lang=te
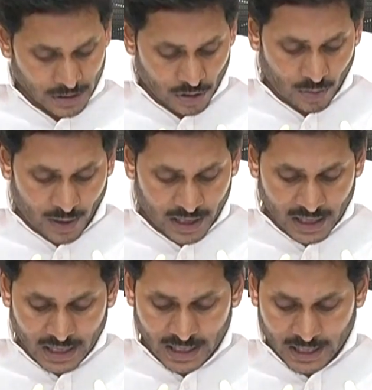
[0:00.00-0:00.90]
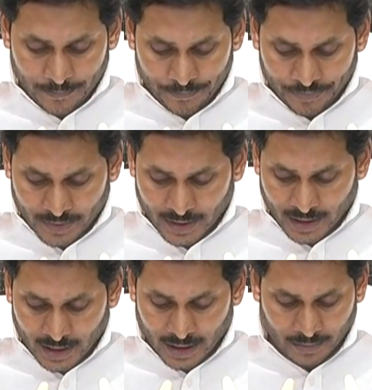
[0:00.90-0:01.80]
ఇందులో భాగంగానే
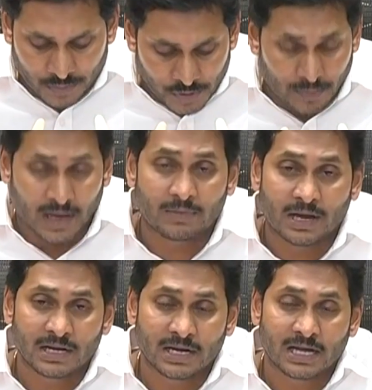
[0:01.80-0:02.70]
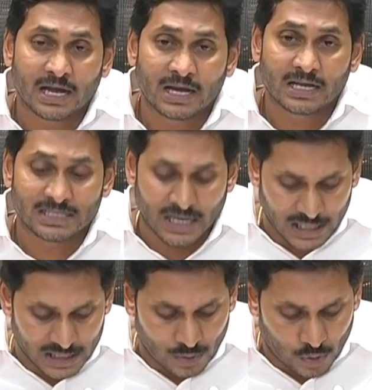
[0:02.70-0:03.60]
మనం అన్ని రకాలుగా
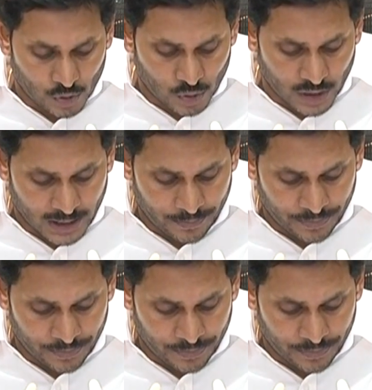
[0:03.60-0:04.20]
సన్నద్ధం ఉంటూనే